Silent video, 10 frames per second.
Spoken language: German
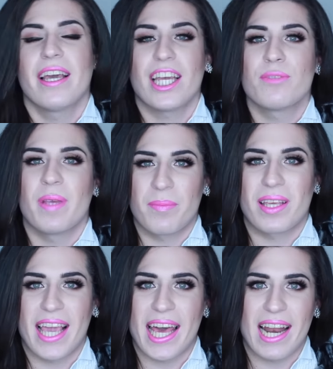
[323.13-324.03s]
Ich schmink
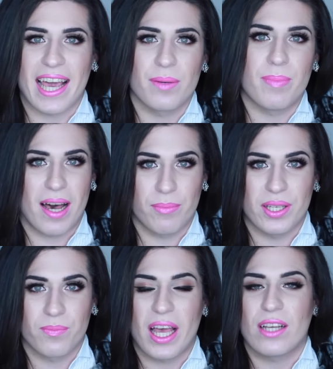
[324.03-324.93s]
mich gern like a
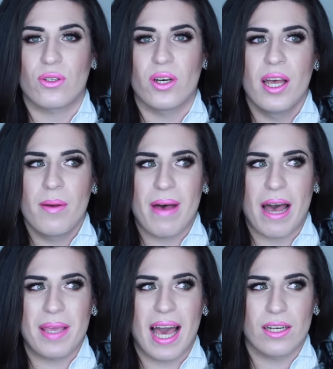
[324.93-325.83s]
Barbie. Also,
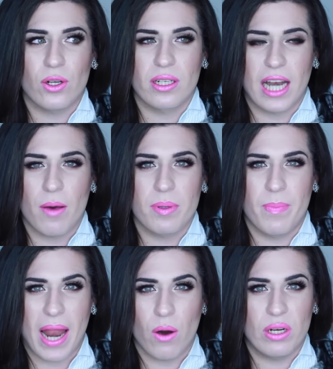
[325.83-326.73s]
Barbie hat doch, glaube ich,
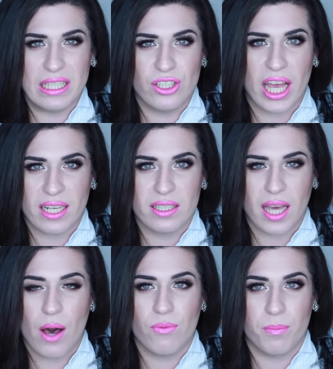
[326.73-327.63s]
blauen Lidschatten
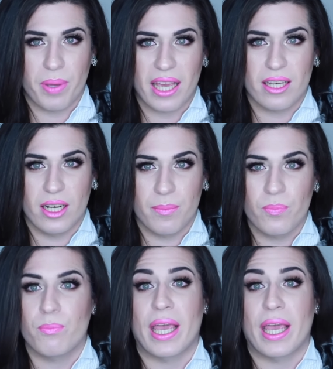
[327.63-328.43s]
drauf und pinke Lippen.